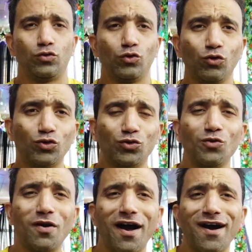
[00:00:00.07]
तो
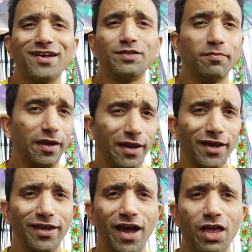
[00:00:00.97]
दोस्तों आज मैं
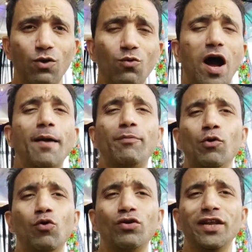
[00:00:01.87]
लेके आया हूँ आप
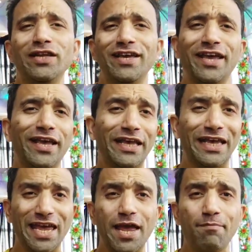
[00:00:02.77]
लोगों के लिए
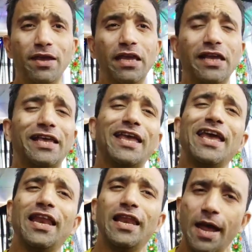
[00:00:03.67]
गेमिंग
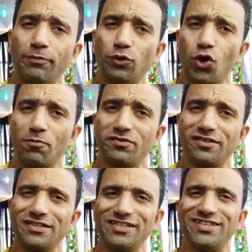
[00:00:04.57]
के लैपटॉप्स
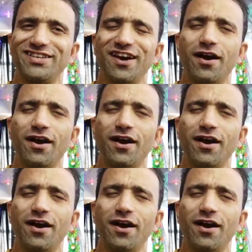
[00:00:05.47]
जी